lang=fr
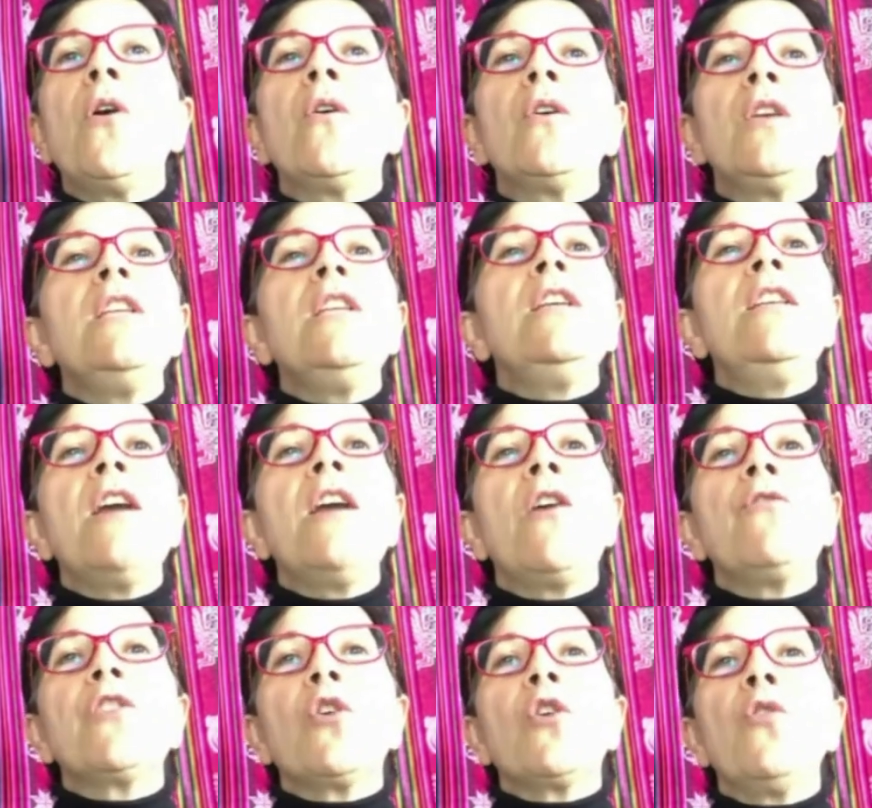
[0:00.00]
il, y a
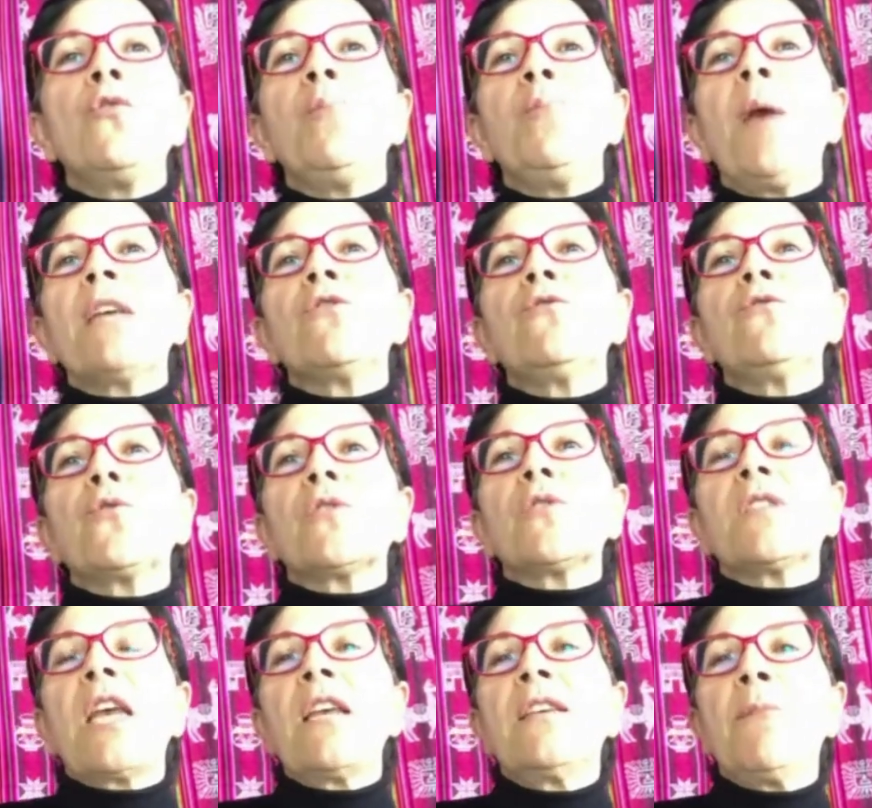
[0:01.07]
environ une personne
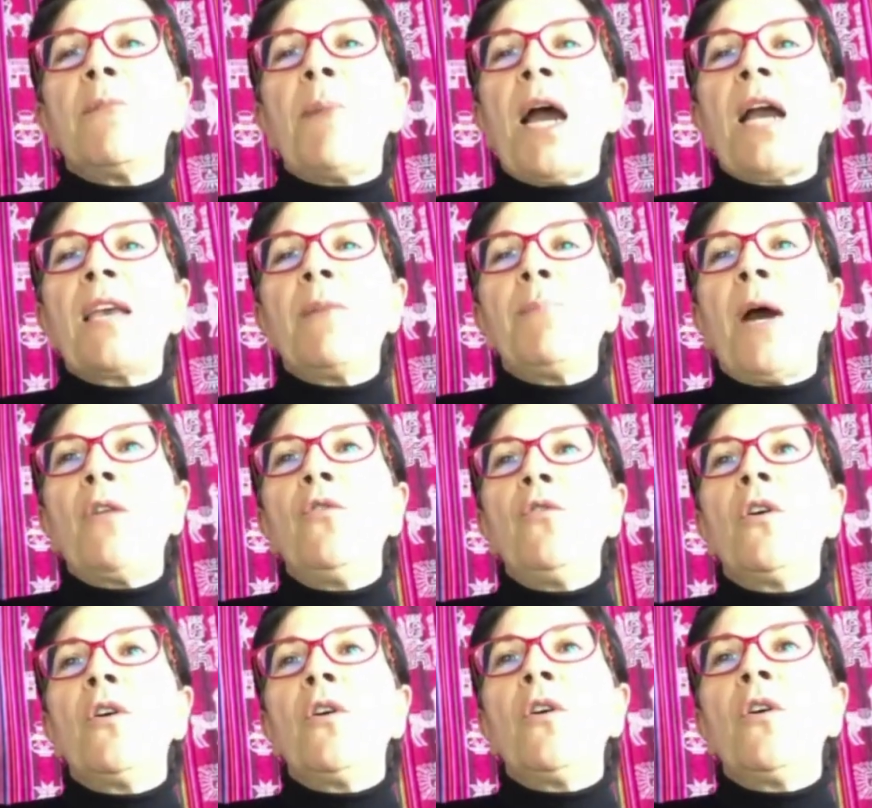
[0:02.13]
sur cinq qui est marquée par le
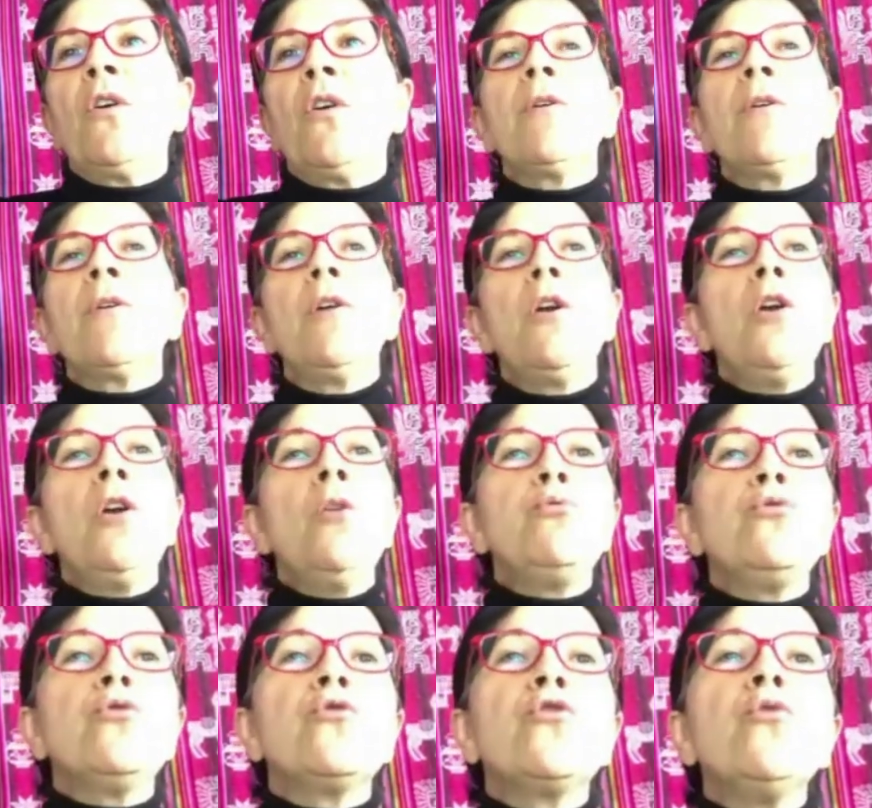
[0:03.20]
handicap. Plus
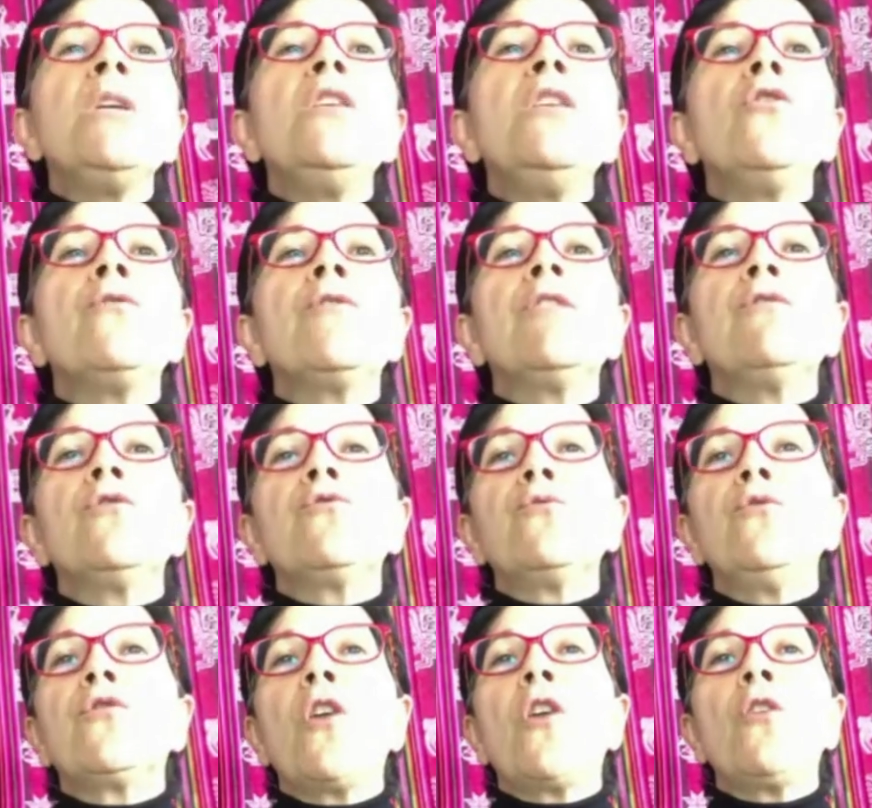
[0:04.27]
de 2 millions vivent
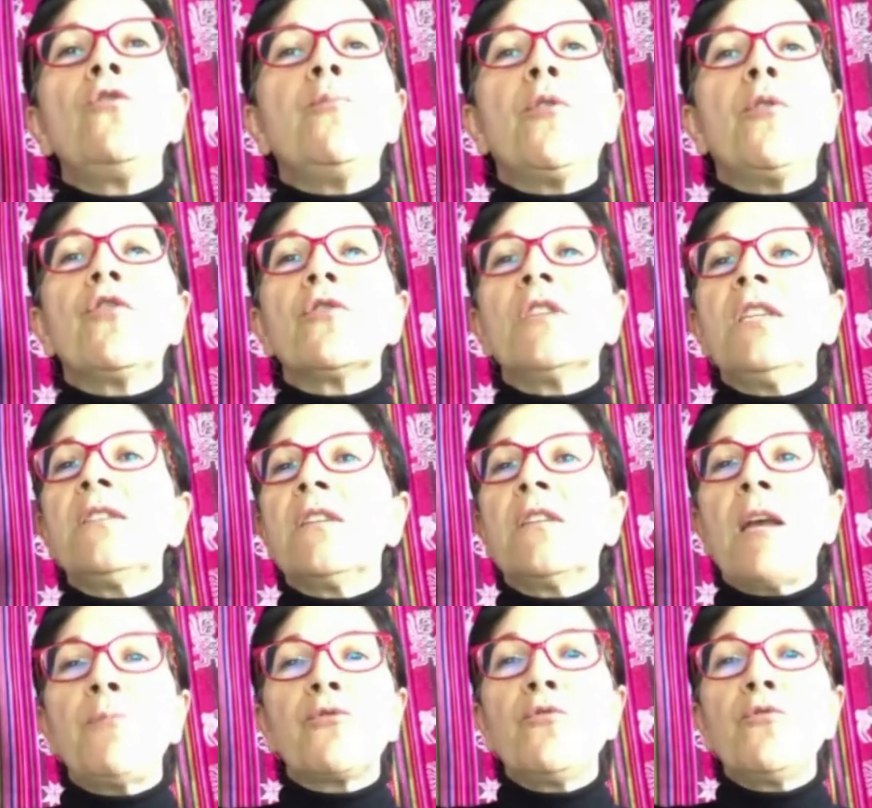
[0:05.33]
sous le seuil de pauvreté.
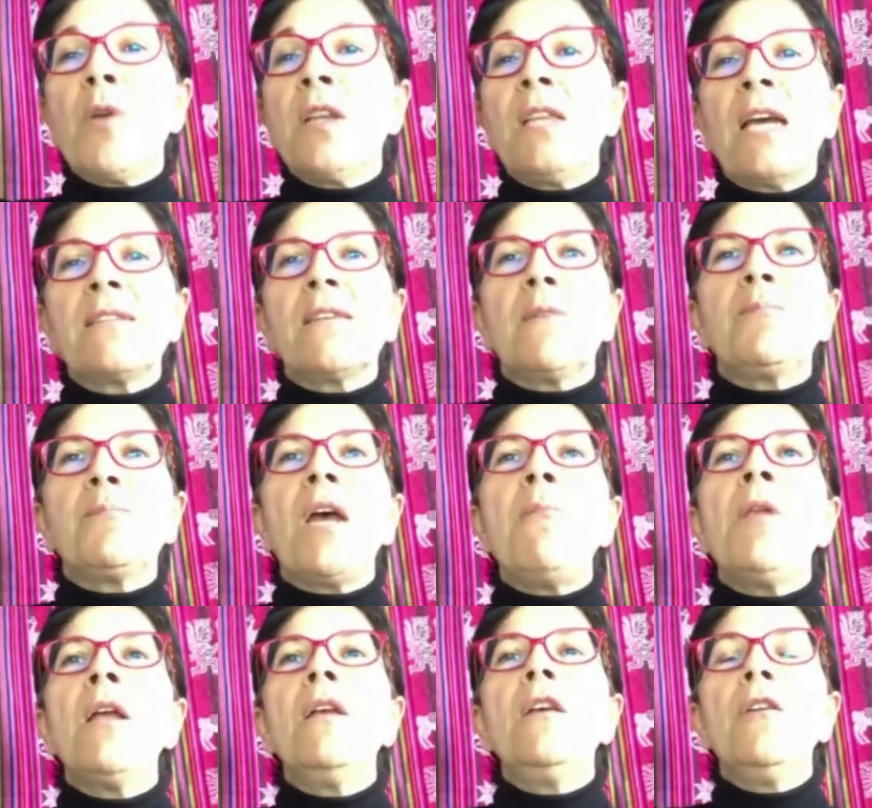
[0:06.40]
C'est absolument
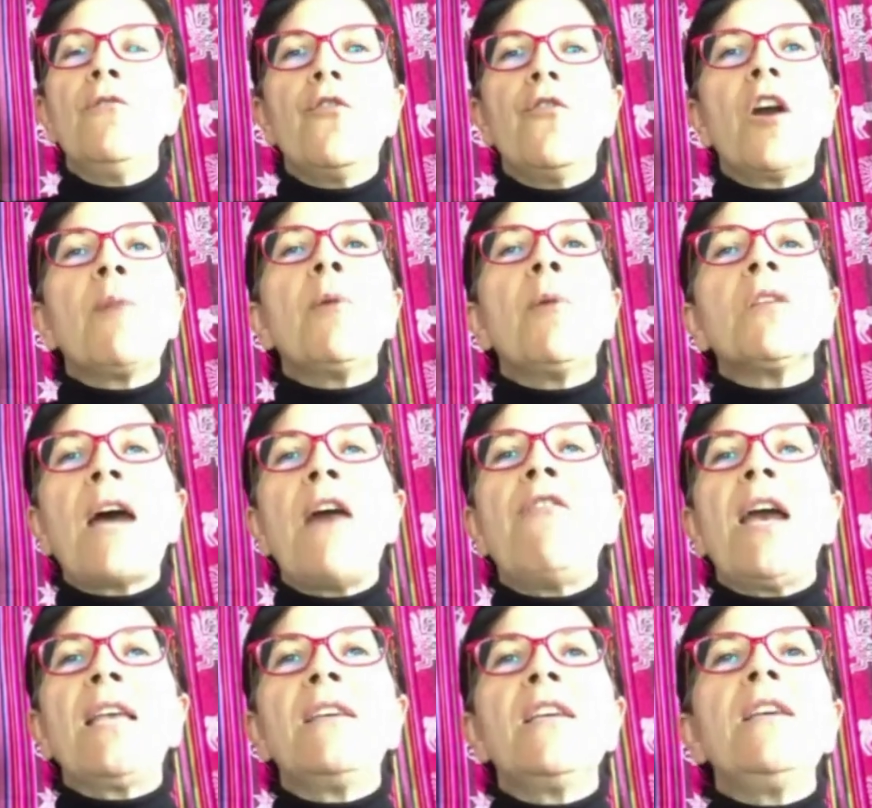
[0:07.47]
inacceptable. Vraiment
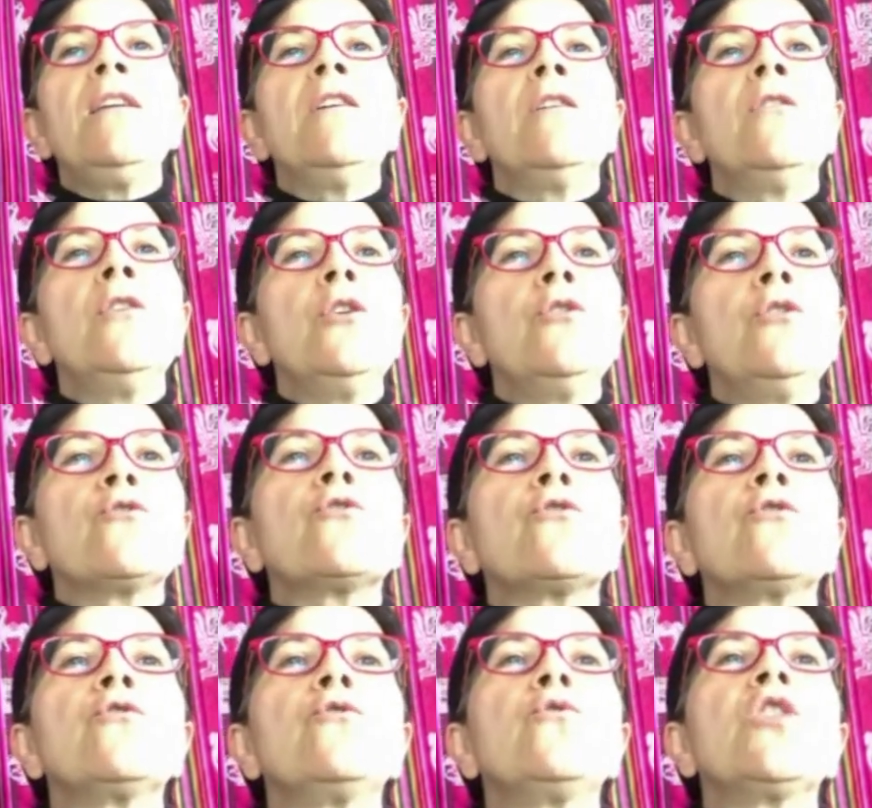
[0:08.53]
travailler euh,
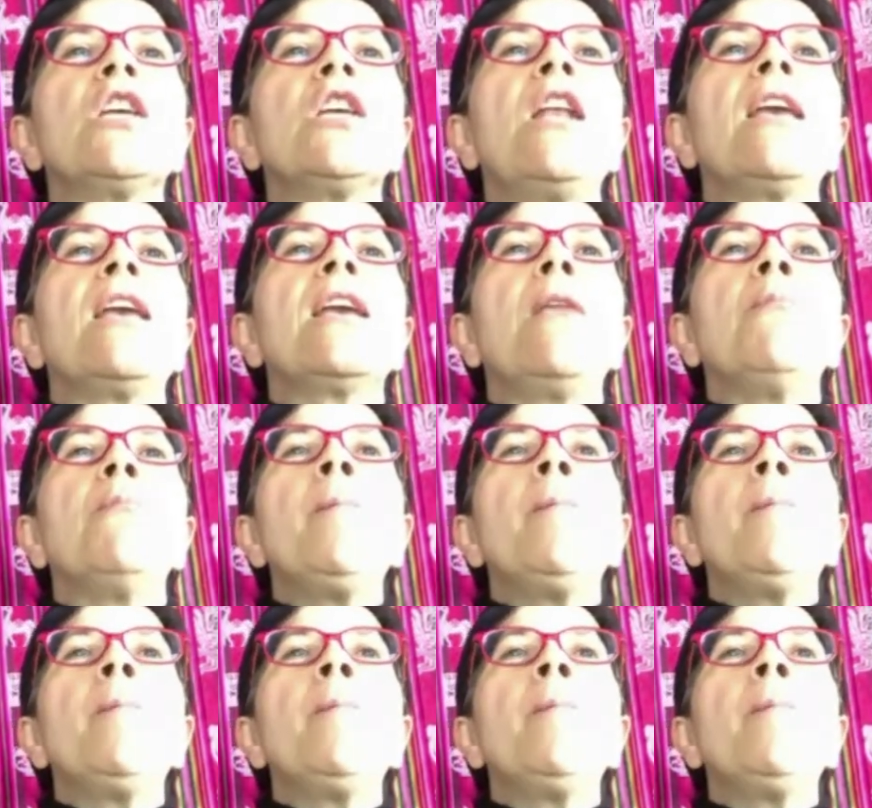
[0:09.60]
sur ce sujet-là également.